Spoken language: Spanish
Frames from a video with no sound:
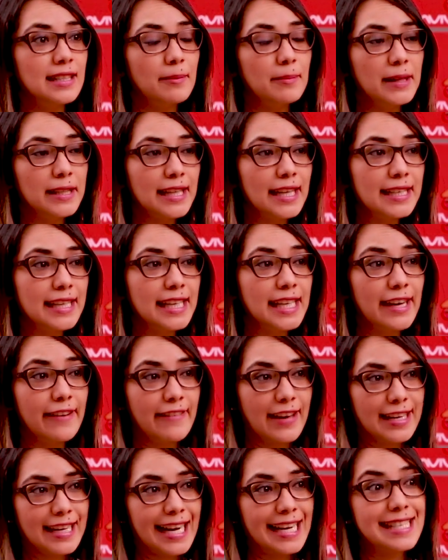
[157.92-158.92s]
También hay que
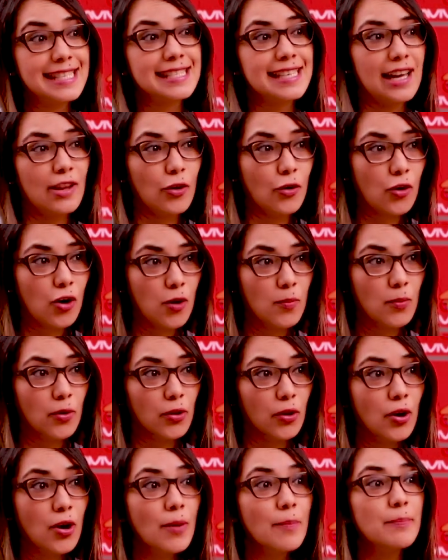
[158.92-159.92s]
llevar calzado
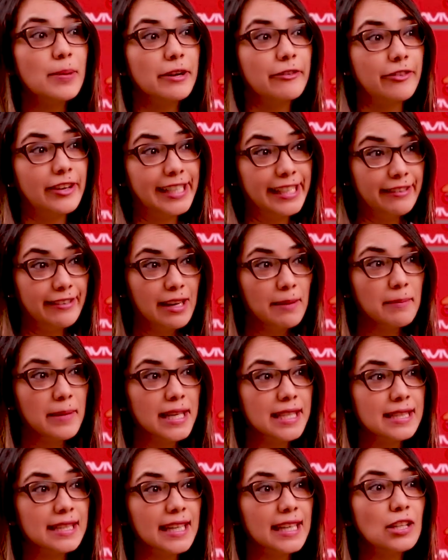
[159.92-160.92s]
cómodo,
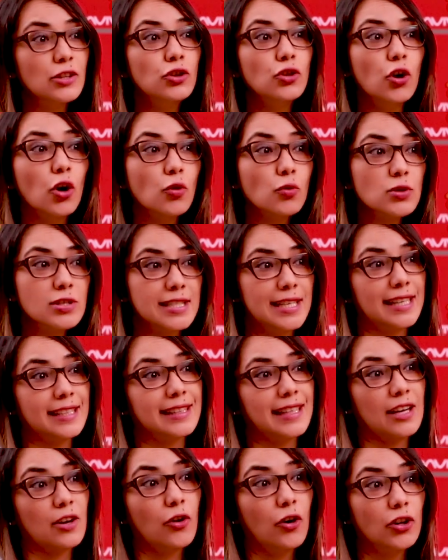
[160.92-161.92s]
preferiblemente no
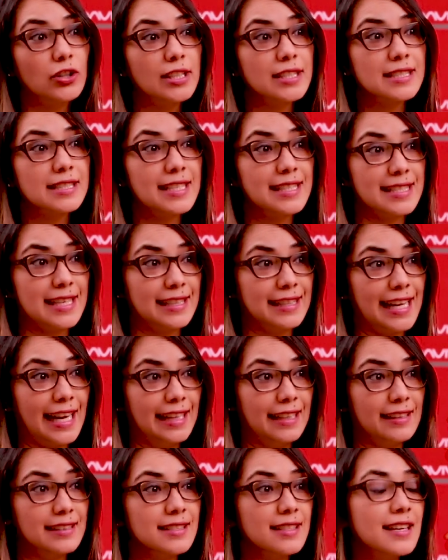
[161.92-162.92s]
usar tacones ni
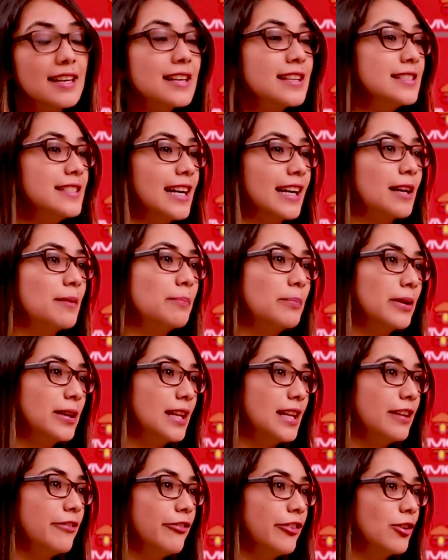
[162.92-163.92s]
sandales, ya que
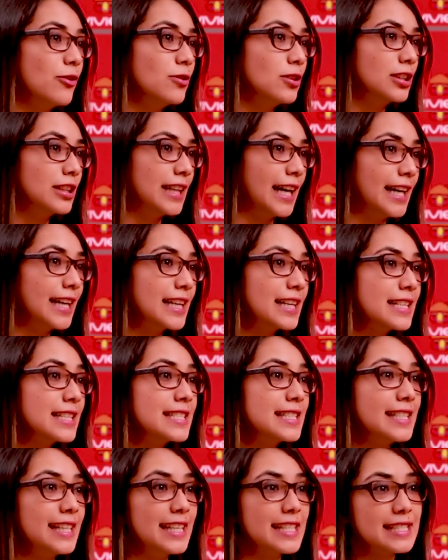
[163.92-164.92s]
puede dificultar
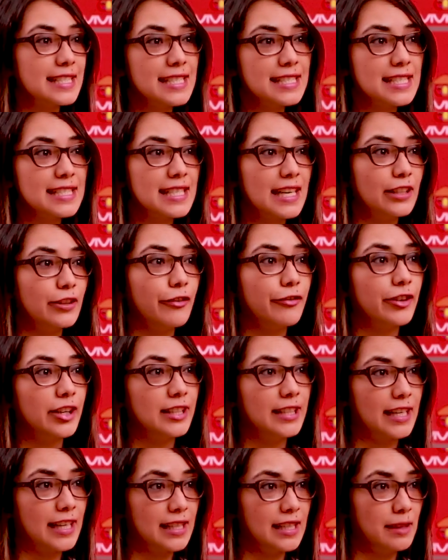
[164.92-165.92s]
si es necesario
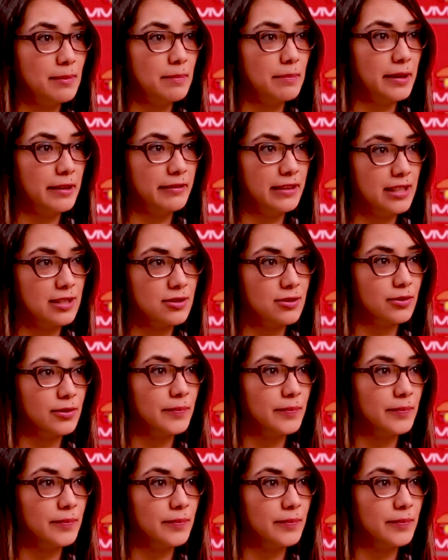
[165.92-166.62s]
frenar de imprevisto.